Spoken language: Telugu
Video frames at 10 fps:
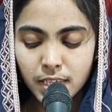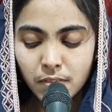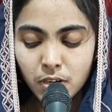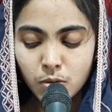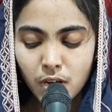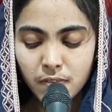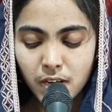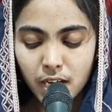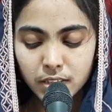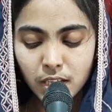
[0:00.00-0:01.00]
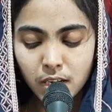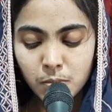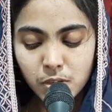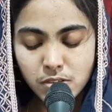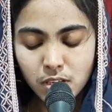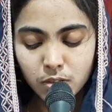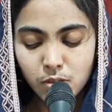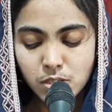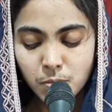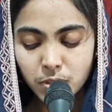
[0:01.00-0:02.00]
ఎవడు ఆ వాగ్దానములు
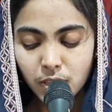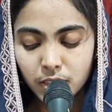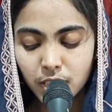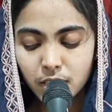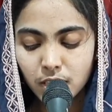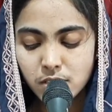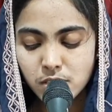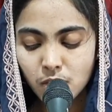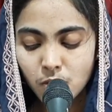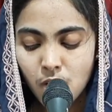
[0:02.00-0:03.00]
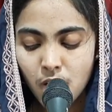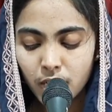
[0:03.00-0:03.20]
సంతోషముతో అంగీకరించెనో